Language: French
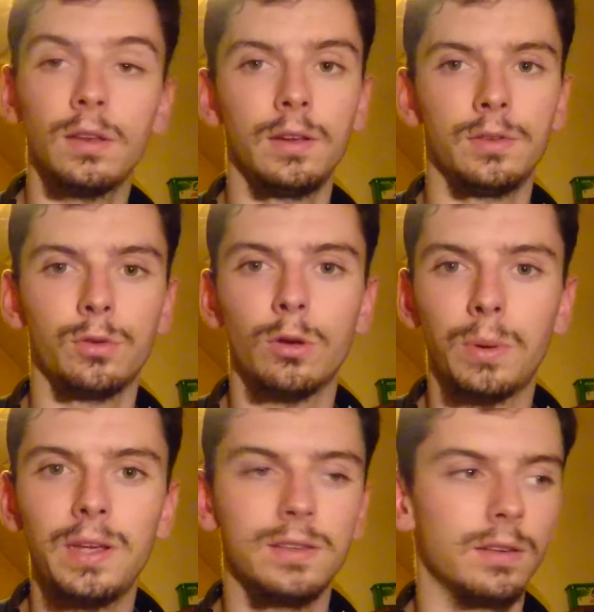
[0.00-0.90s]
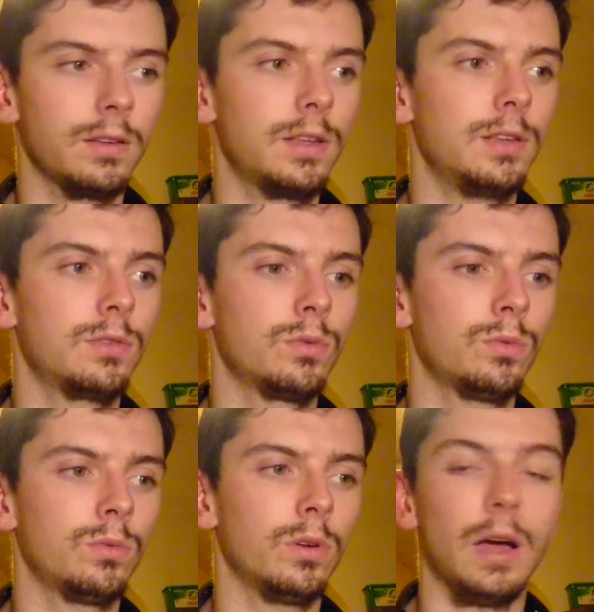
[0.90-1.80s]
Les entreprises qui
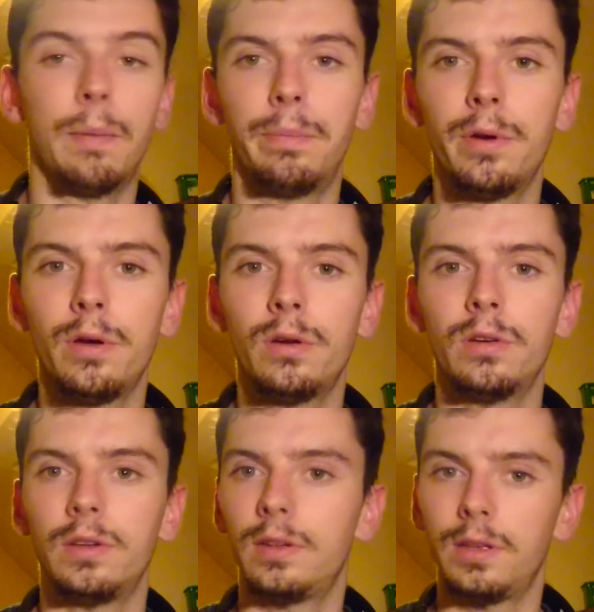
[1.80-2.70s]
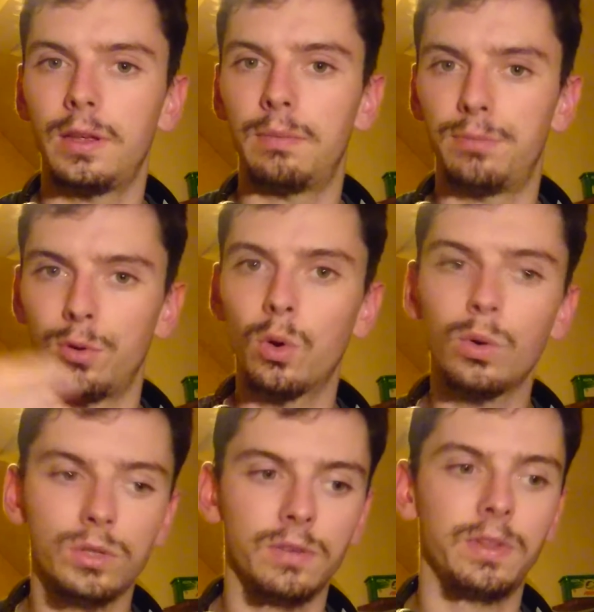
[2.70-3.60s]
sont Apple et plus
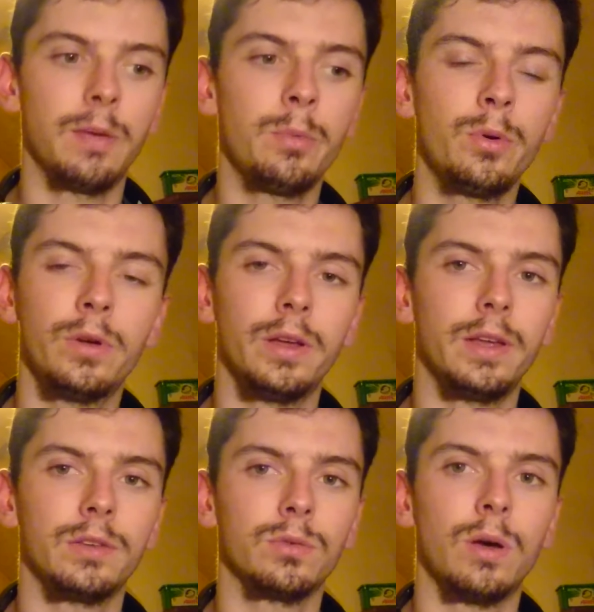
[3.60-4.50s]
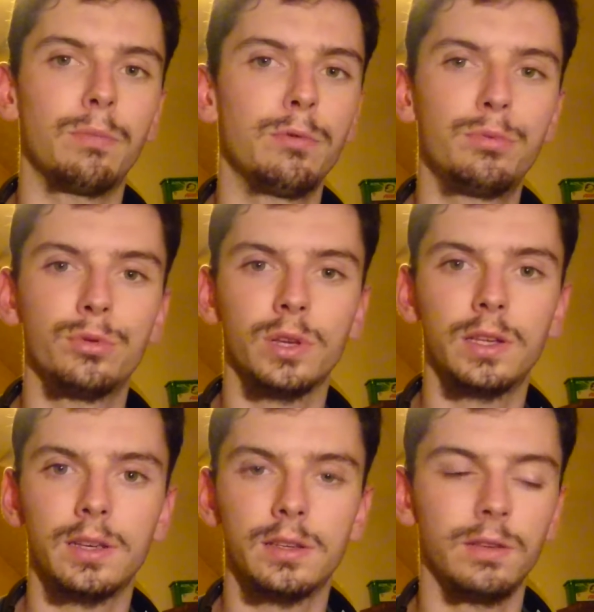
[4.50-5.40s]
grosses, évidemment, elles sont un peu plus
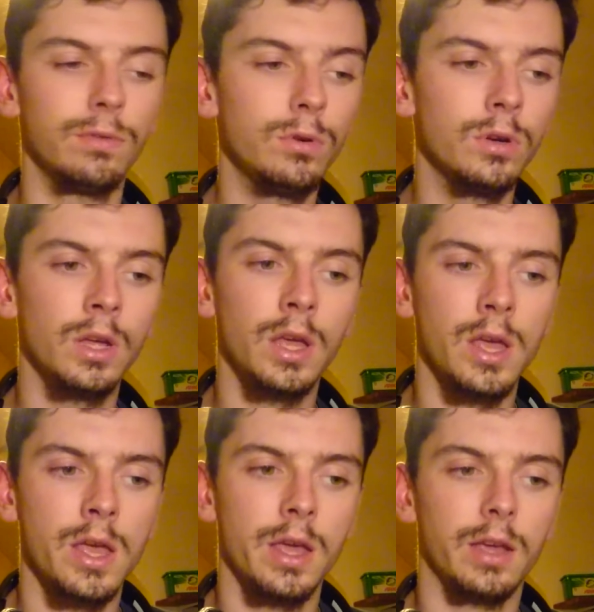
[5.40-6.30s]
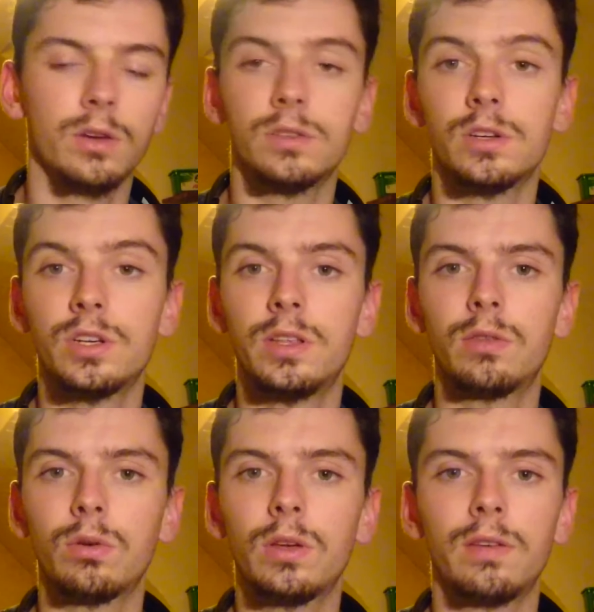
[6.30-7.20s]
strictes à ce niveau, quand elles achètent des
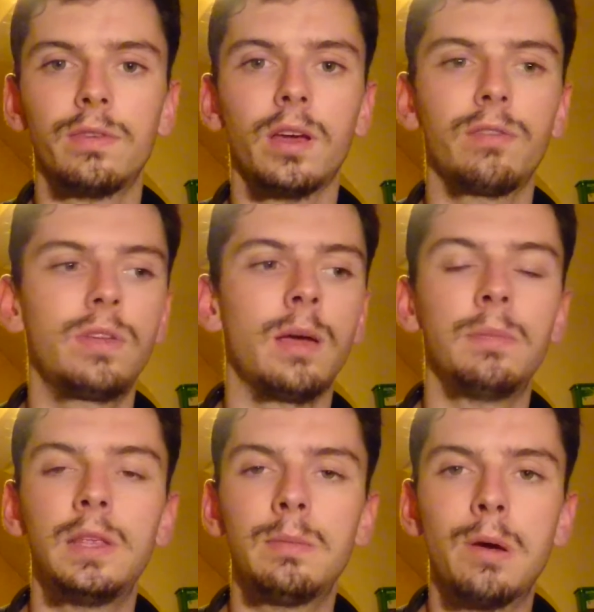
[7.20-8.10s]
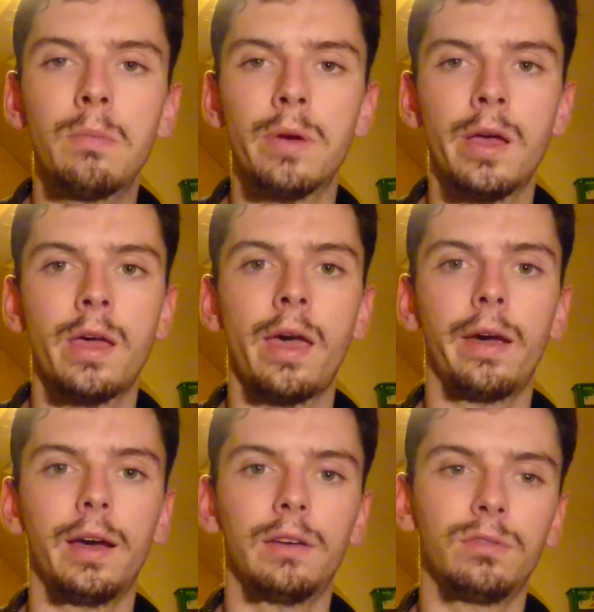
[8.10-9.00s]
trucs, elles vérifient un minimum
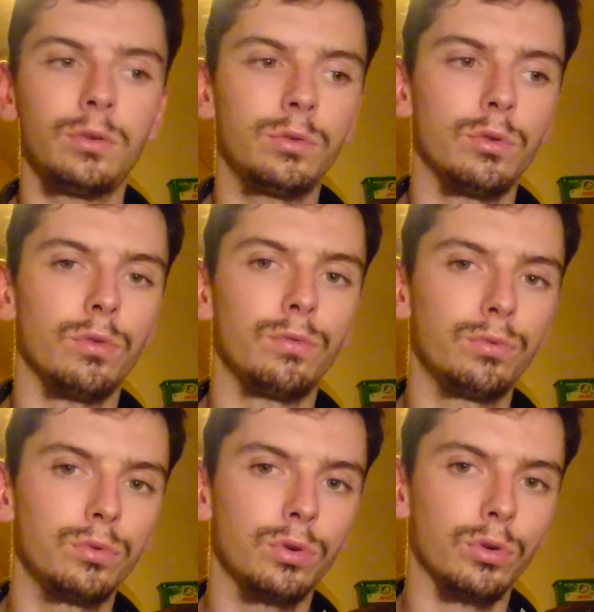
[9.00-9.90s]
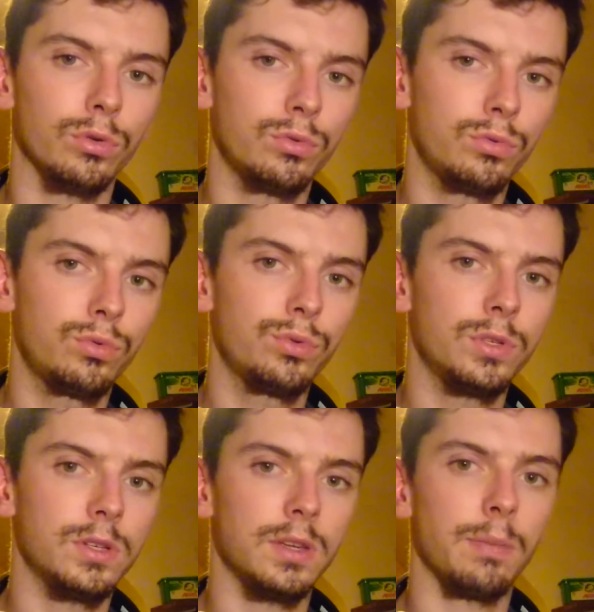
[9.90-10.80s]
avant de foutre tous
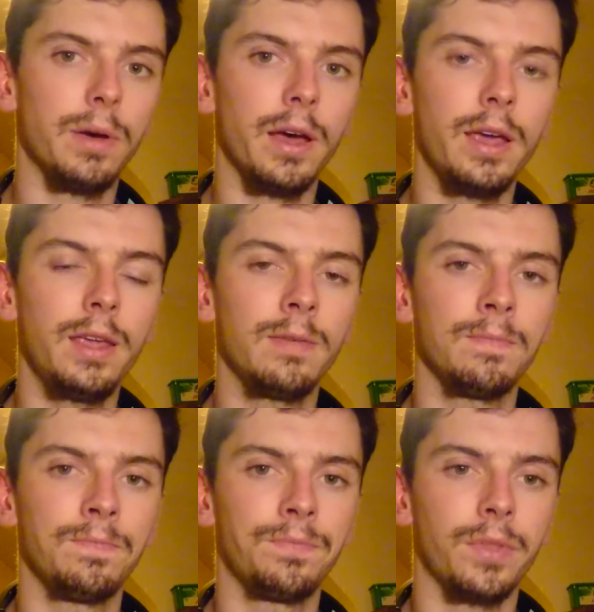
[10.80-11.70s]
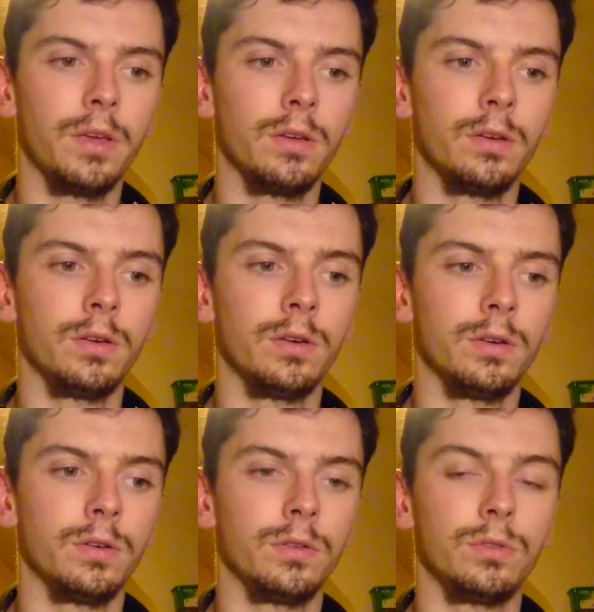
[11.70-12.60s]
ces appareils
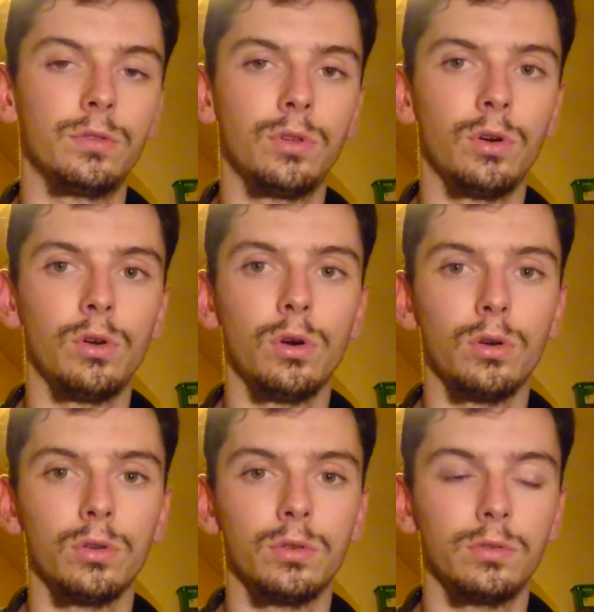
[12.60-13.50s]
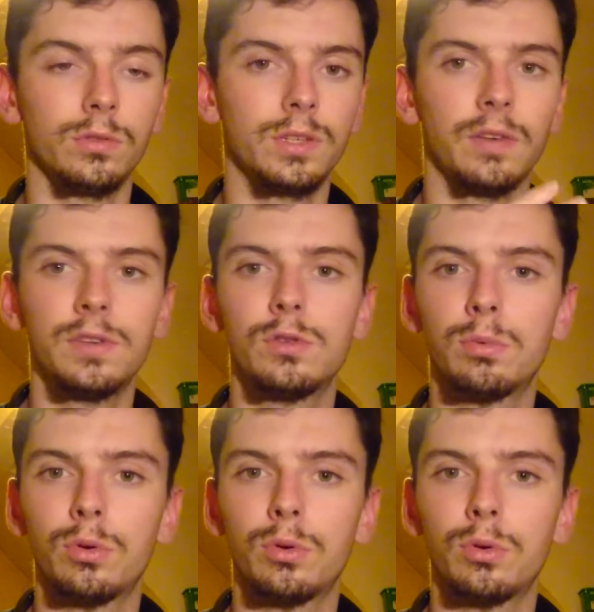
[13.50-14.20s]
euh, dans leur euh, service de